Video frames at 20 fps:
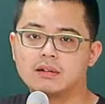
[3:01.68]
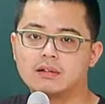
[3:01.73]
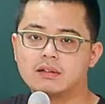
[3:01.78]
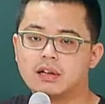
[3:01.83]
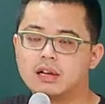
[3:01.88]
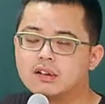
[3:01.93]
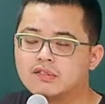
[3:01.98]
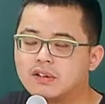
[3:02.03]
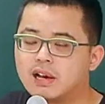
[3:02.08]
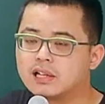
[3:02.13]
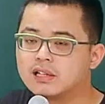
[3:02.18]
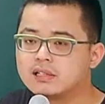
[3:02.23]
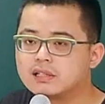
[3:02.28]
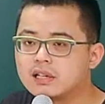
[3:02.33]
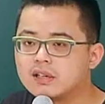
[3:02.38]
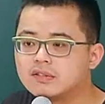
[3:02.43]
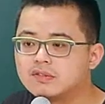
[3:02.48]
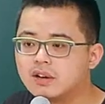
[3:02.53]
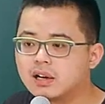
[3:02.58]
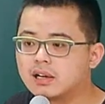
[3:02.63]
呃，法的这
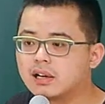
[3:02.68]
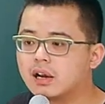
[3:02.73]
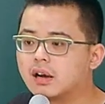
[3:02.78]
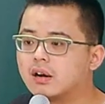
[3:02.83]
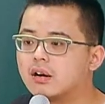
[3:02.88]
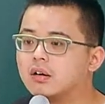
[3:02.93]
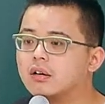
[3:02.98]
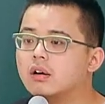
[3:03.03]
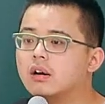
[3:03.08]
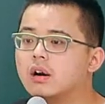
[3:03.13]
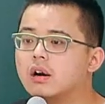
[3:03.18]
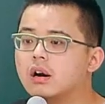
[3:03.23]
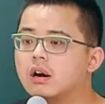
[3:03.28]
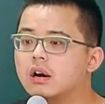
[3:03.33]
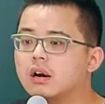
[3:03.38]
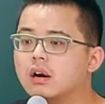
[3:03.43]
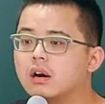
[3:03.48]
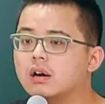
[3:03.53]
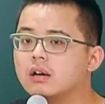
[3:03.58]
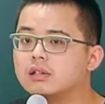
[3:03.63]
一方，然后
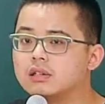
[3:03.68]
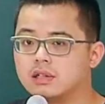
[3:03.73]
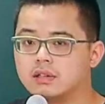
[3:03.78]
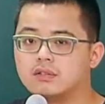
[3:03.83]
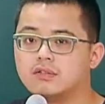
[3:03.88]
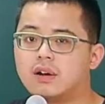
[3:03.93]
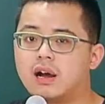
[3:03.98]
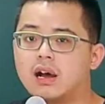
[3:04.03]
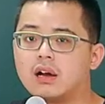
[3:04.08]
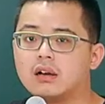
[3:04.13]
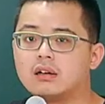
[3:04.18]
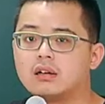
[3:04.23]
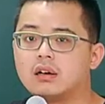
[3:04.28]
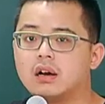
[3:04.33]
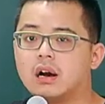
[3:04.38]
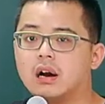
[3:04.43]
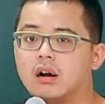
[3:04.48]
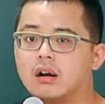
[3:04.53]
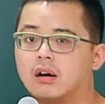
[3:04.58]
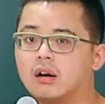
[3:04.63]
刑法，
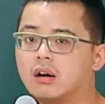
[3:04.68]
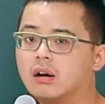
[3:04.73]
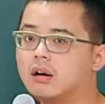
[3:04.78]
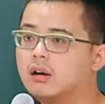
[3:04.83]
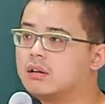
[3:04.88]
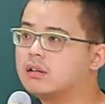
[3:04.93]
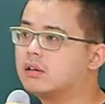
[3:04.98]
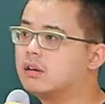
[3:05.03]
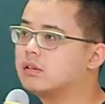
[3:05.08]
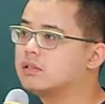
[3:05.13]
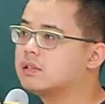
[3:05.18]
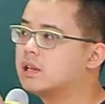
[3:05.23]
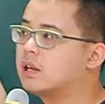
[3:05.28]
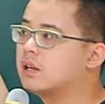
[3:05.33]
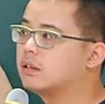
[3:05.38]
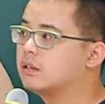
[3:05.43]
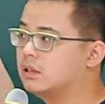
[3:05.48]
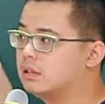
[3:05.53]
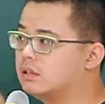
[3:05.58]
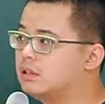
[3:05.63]
好。在
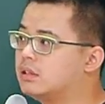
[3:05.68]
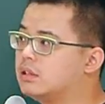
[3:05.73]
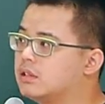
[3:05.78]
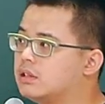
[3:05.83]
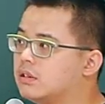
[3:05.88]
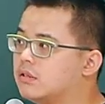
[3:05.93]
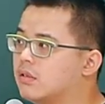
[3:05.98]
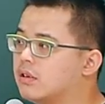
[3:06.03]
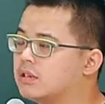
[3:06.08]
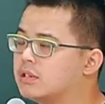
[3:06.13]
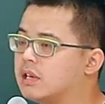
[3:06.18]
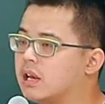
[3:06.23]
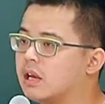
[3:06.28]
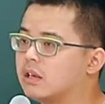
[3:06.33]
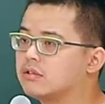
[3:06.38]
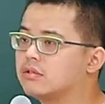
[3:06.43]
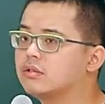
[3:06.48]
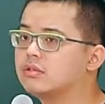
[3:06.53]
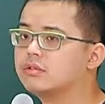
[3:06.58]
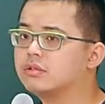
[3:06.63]
特定的情况下，
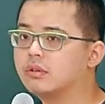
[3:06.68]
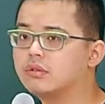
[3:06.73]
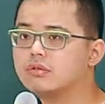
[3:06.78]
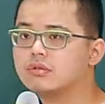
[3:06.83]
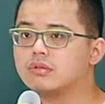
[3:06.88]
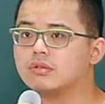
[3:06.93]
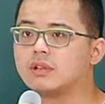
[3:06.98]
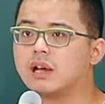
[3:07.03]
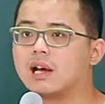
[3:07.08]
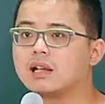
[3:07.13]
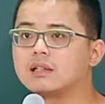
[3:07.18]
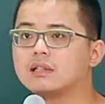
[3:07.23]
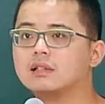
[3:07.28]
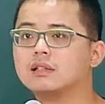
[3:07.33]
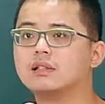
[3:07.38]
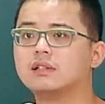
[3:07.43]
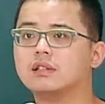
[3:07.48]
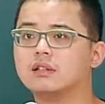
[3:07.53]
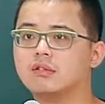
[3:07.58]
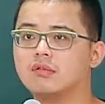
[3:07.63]
就容许他这个
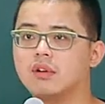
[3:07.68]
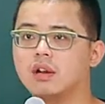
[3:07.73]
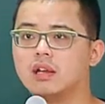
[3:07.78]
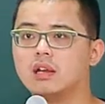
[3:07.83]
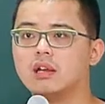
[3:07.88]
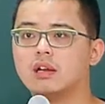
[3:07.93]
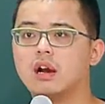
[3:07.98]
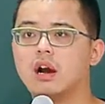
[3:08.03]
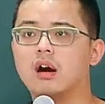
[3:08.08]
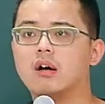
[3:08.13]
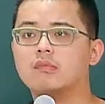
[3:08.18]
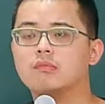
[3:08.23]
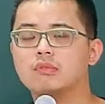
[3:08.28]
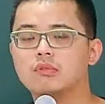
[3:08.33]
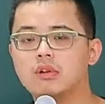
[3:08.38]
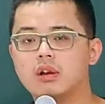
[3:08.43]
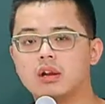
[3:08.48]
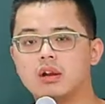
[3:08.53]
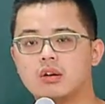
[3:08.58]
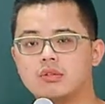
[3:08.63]
行为，好，不
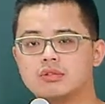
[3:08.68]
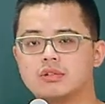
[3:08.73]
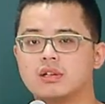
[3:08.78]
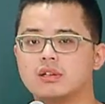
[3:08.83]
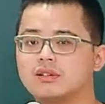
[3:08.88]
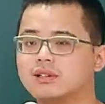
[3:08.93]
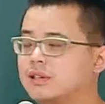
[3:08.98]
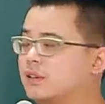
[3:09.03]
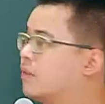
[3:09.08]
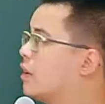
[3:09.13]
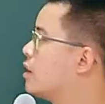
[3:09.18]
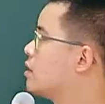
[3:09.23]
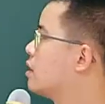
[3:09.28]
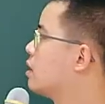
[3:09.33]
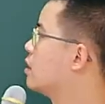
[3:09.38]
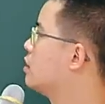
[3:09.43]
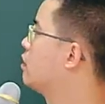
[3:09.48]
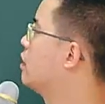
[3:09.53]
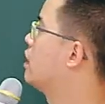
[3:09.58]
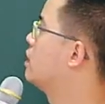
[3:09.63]
会构成刑法上
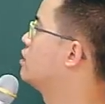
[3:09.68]
的犯